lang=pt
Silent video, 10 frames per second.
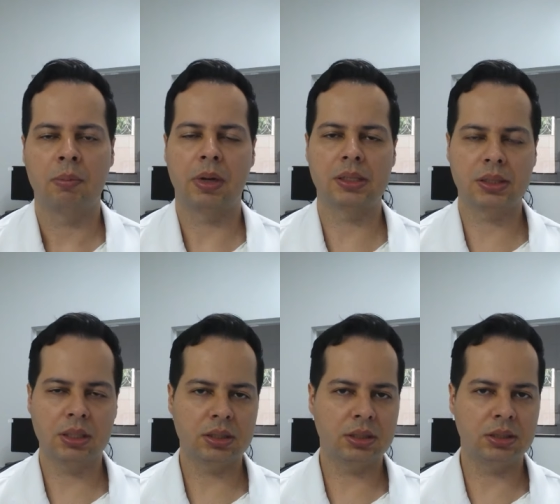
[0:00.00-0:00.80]
Mas
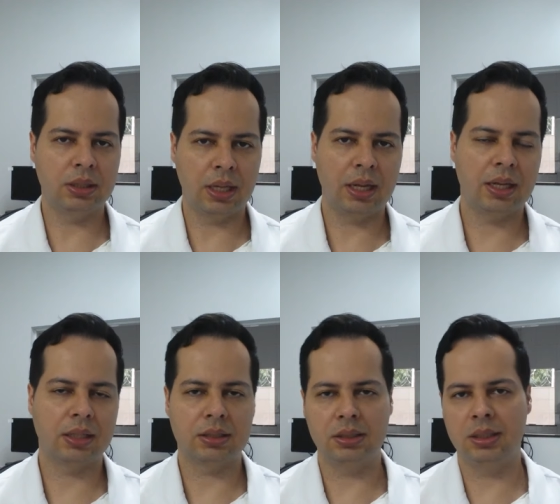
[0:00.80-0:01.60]
antes né,
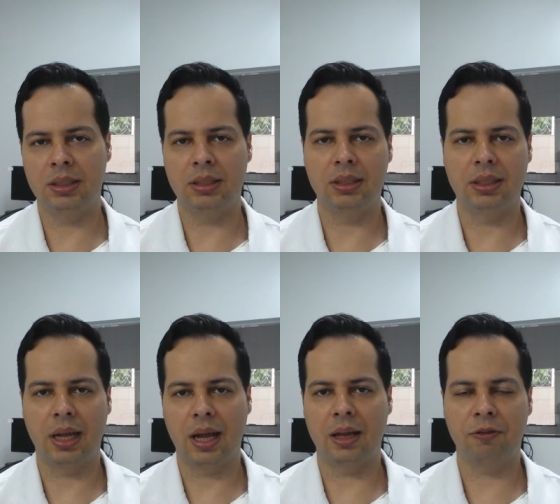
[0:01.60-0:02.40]
de
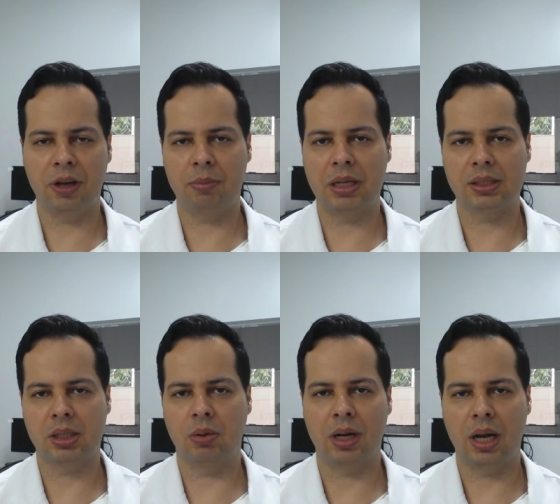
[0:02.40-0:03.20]
a
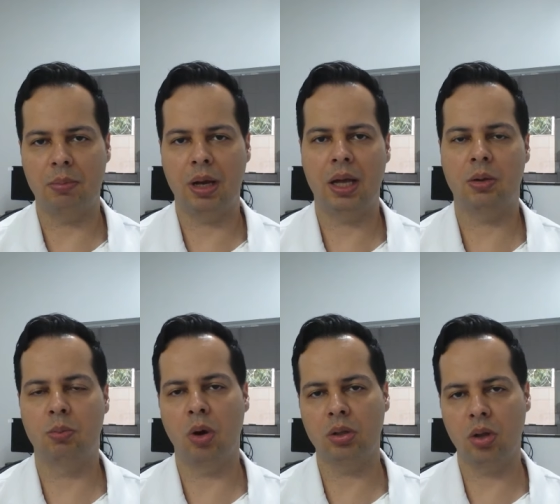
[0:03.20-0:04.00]
inflamação acabar, o
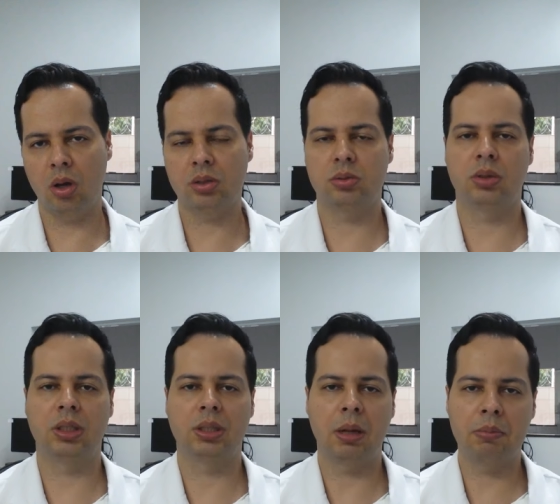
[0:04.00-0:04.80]
monócito,
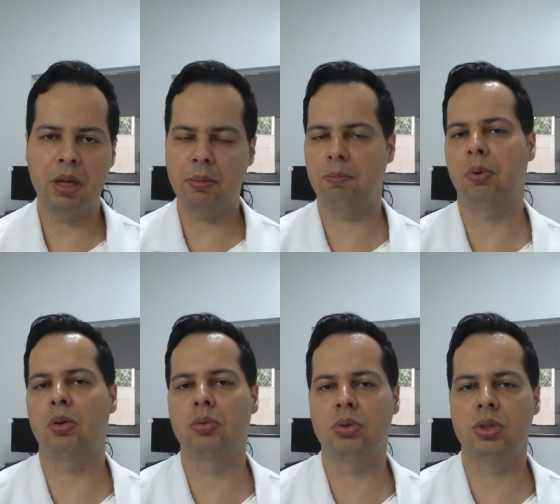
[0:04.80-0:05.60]
que também
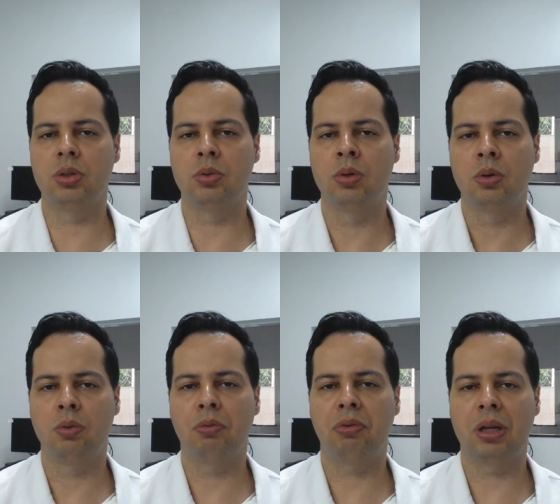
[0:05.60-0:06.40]
produziu
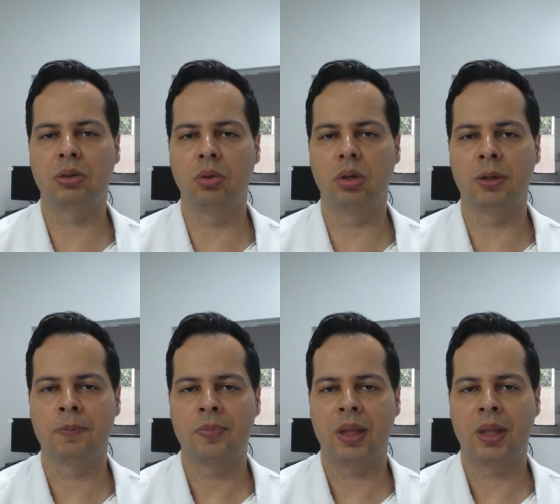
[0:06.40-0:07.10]
um fator